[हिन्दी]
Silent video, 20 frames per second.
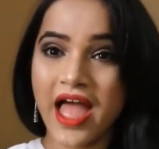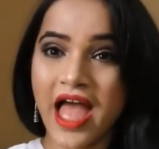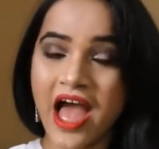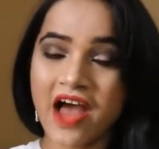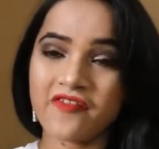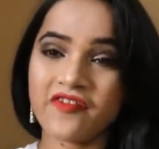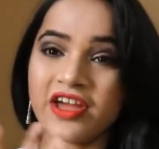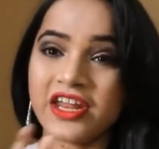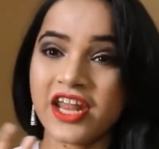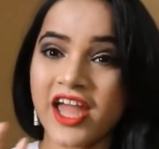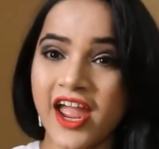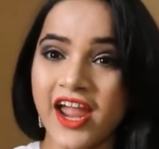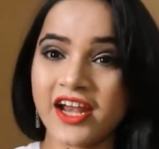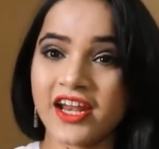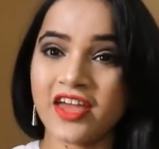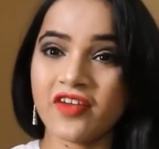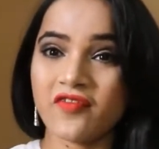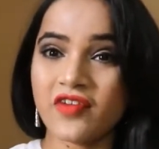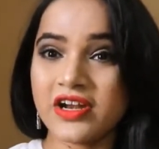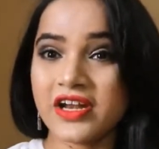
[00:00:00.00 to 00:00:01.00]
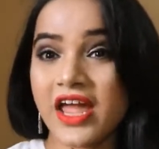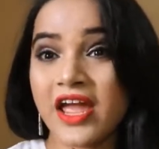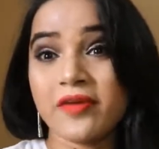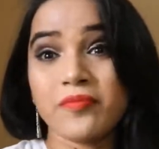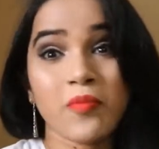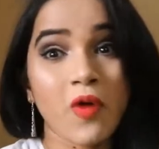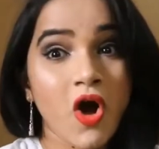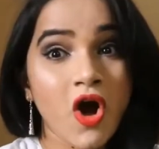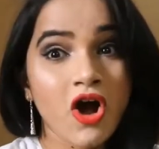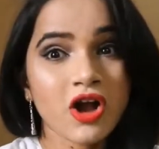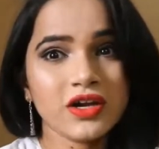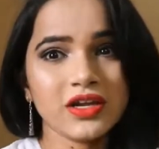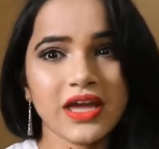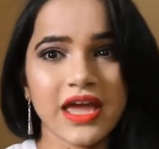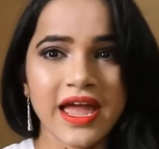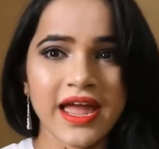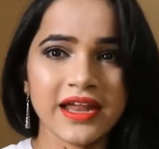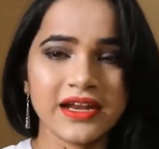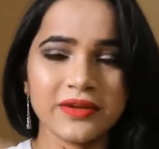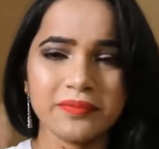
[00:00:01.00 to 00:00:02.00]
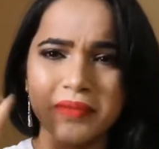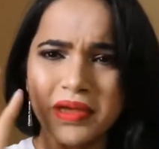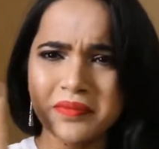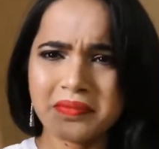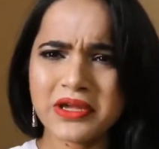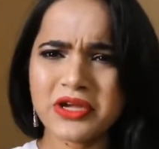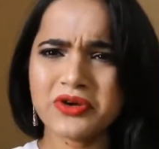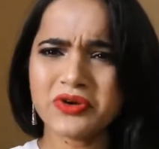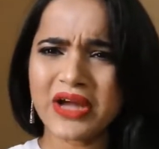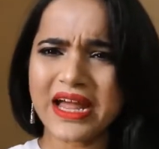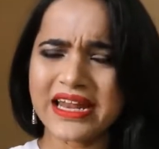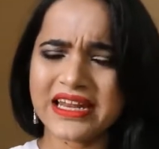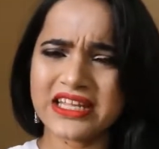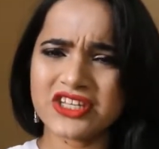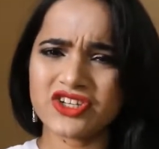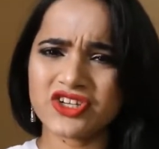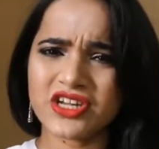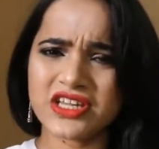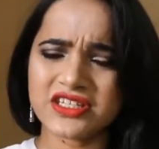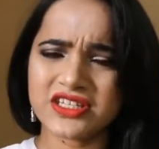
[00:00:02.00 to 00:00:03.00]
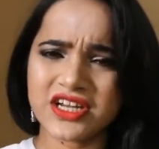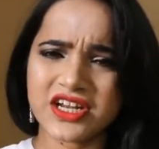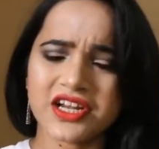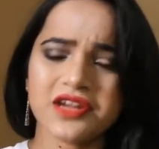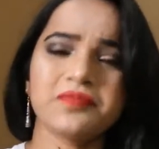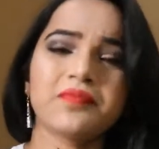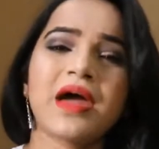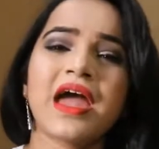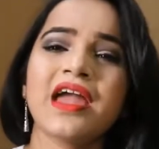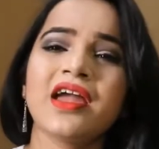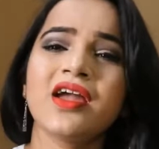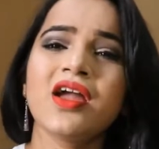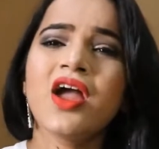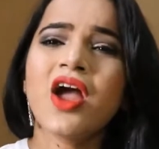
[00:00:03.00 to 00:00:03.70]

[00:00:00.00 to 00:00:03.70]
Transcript: have an idea what I bought and maybe you can interested in my